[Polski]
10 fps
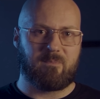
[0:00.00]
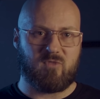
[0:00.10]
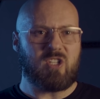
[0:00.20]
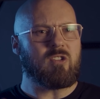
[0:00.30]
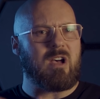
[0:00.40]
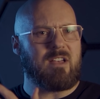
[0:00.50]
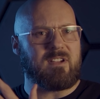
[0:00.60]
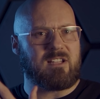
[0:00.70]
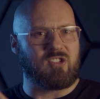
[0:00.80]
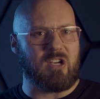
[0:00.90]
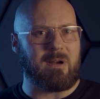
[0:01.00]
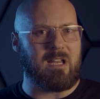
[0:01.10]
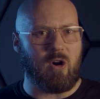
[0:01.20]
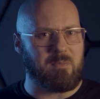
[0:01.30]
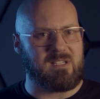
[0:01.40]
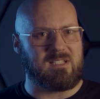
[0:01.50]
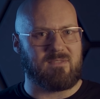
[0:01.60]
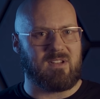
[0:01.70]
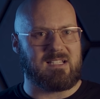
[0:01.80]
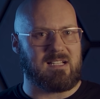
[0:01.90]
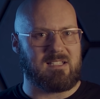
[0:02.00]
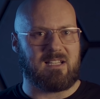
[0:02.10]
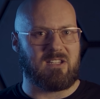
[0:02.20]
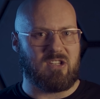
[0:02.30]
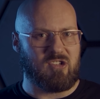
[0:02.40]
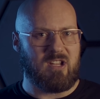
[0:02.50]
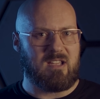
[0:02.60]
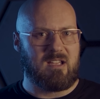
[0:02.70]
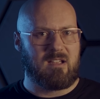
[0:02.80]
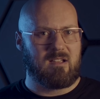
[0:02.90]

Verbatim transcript: Czy to efekt działania obcej cywilizacji technicznej,